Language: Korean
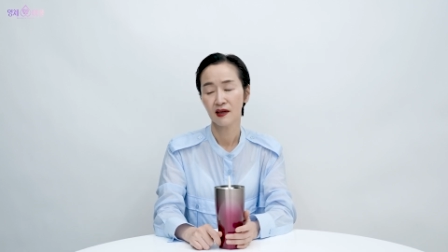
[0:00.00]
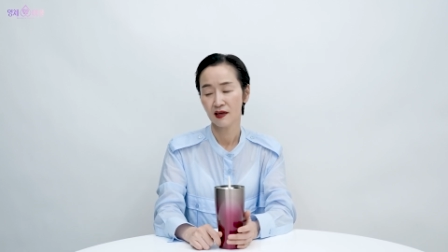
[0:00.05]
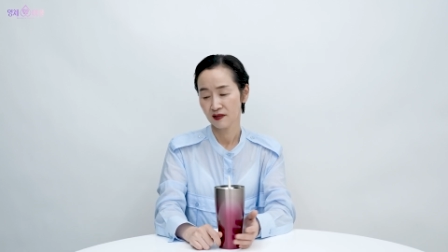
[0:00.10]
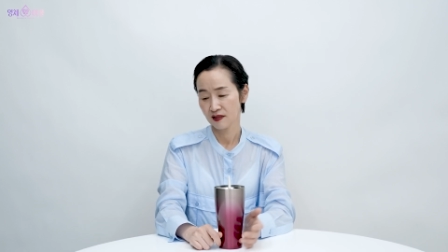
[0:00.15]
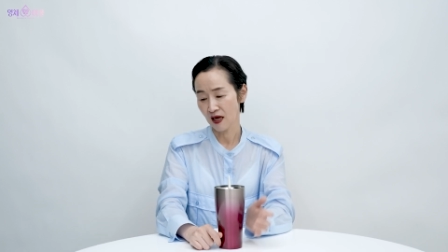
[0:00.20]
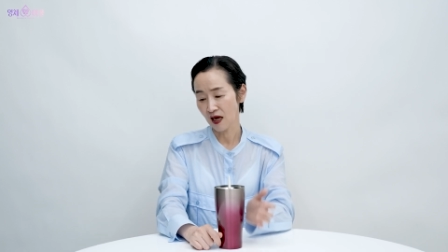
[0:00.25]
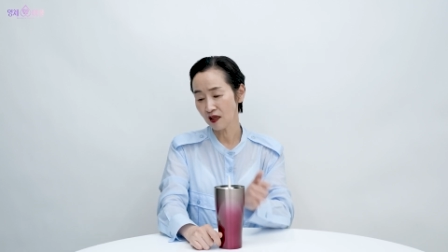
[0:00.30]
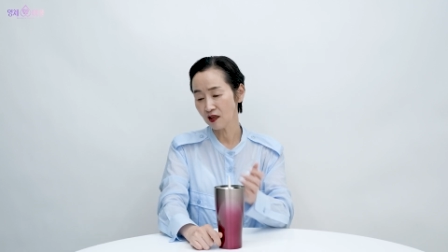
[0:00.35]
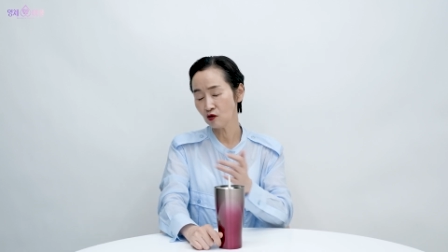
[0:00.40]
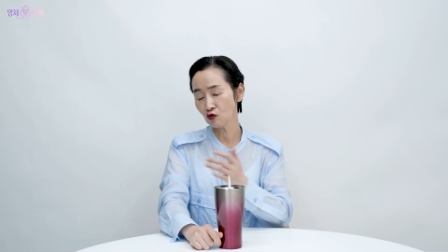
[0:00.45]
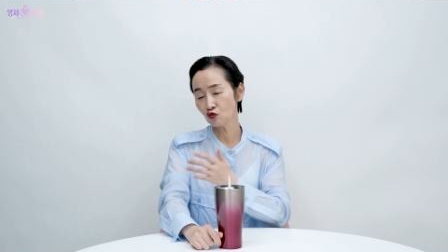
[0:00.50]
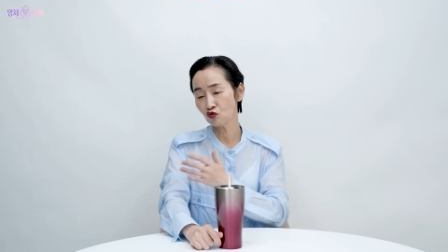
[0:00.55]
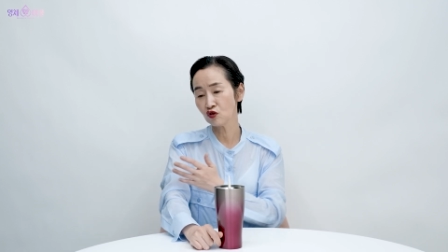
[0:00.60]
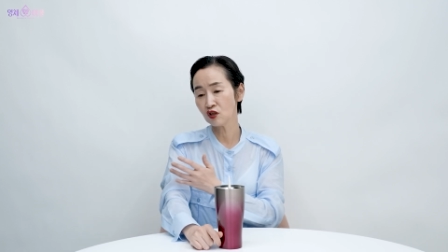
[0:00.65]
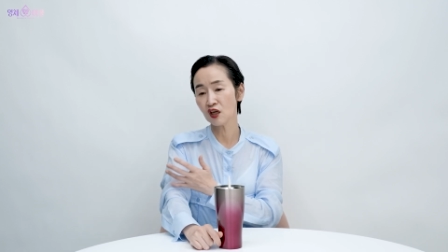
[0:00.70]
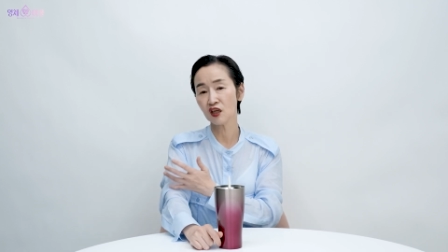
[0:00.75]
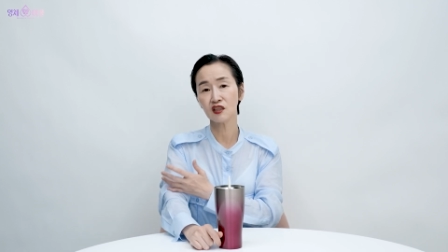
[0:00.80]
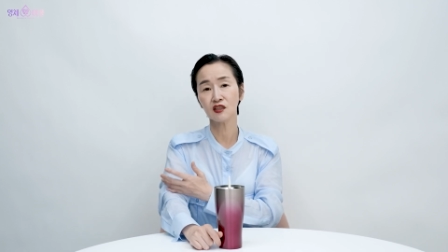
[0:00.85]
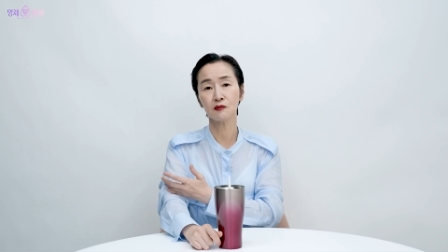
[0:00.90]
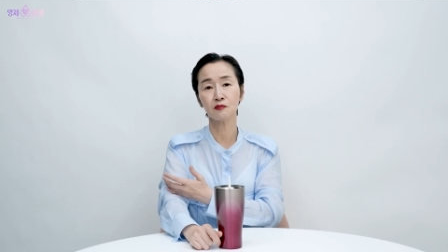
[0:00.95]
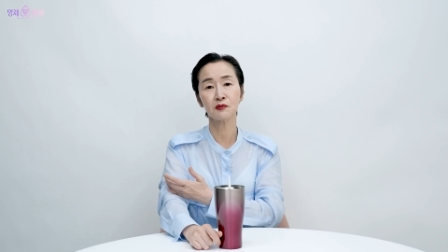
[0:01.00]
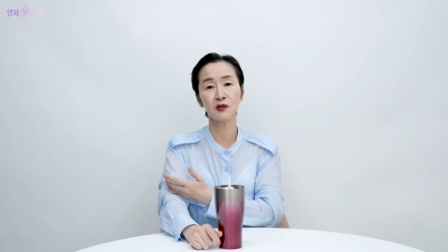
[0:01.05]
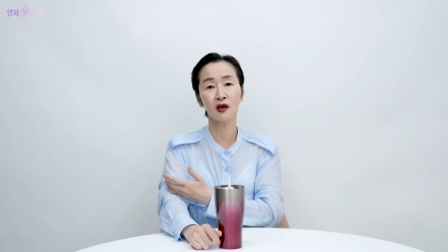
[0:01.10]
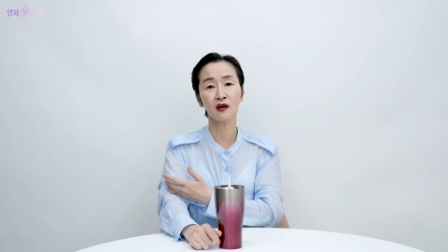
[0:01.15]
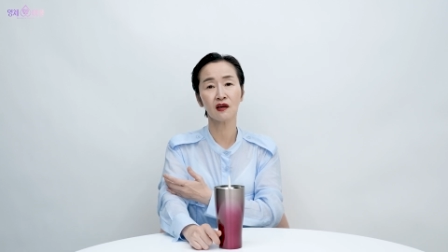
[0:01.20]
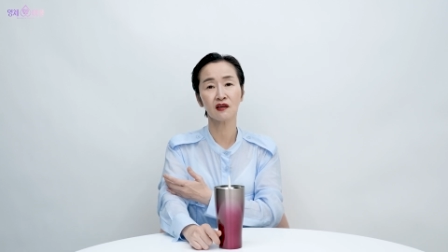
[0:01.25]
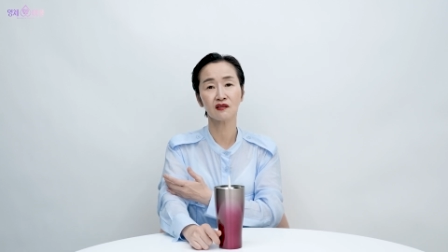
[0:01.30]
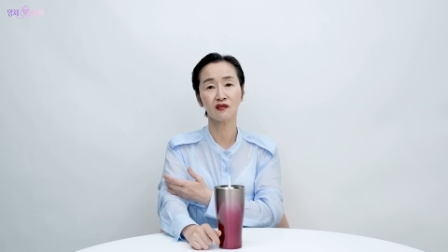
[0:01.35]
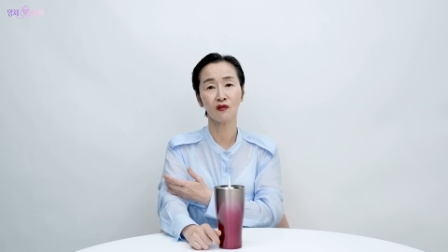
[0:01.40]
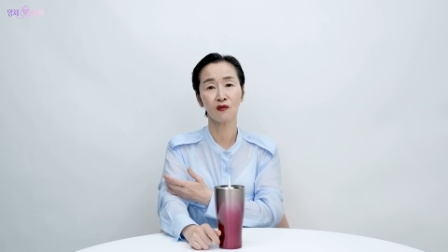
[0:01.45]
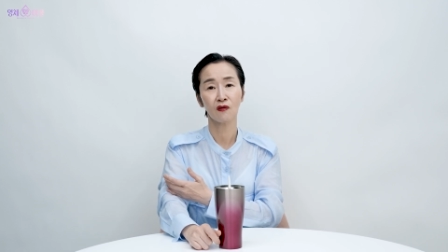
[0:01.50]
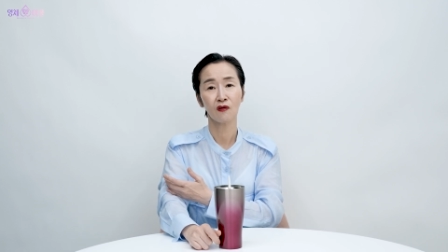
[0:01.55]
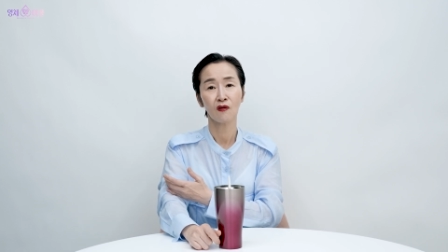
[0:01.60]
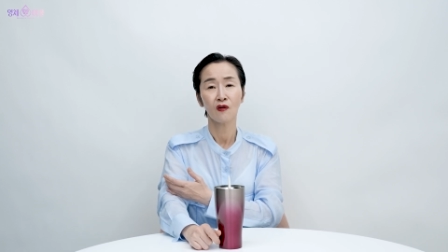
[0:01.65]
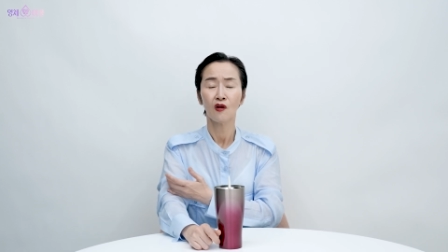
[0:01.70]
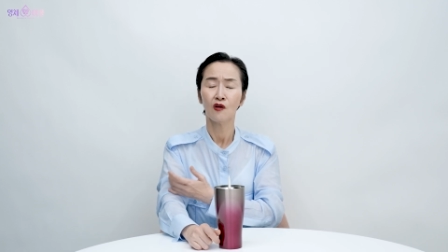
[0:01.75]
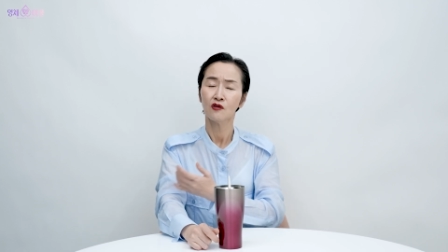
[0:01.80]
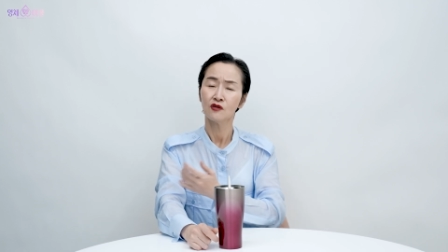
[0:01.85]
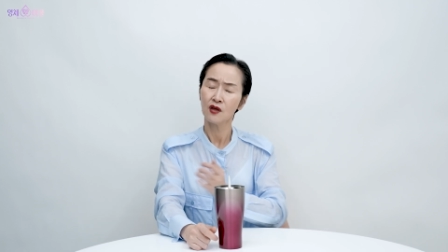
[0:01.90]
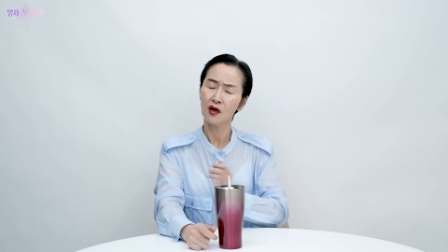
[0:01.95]
자기 육체에 집착해서
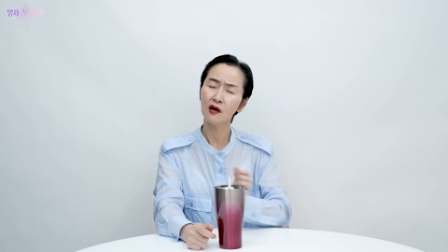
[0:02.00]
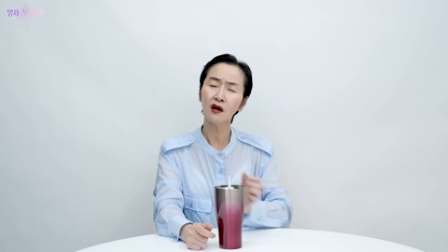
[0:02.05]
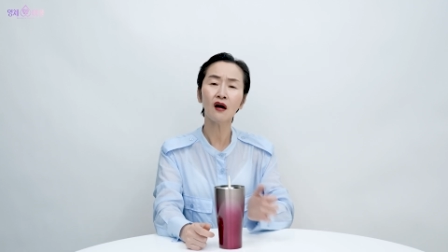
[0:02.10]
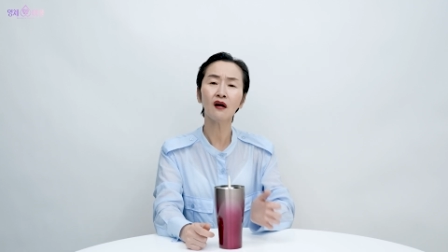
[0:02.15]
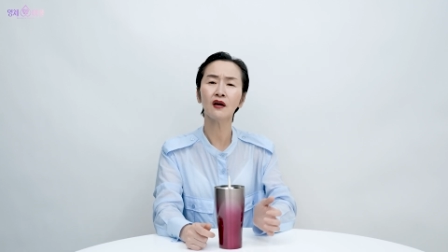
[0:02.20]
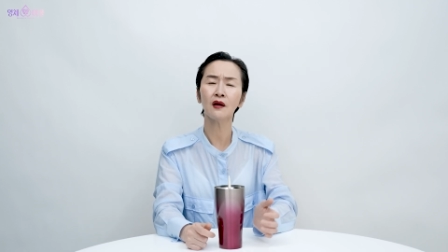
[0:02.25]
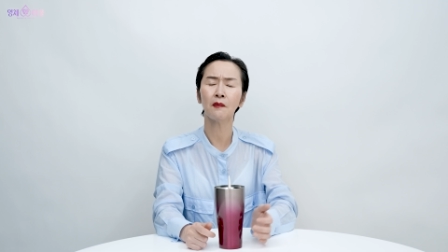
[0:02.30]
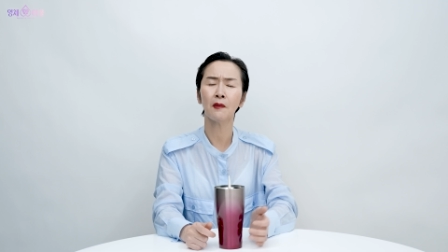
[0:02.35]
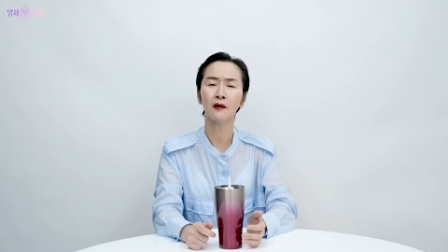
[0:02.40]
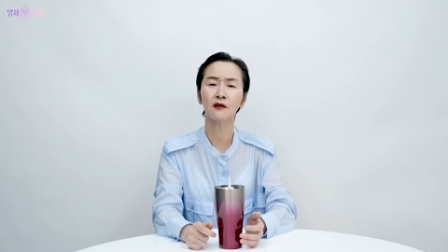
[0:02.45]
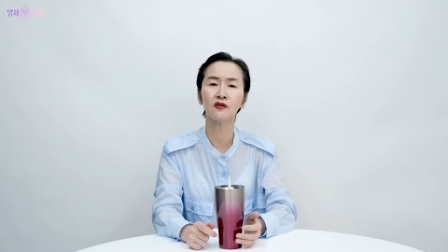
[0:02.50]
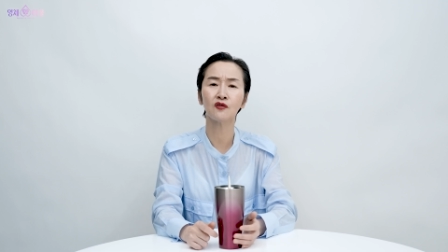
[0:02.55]
생각을 해봐.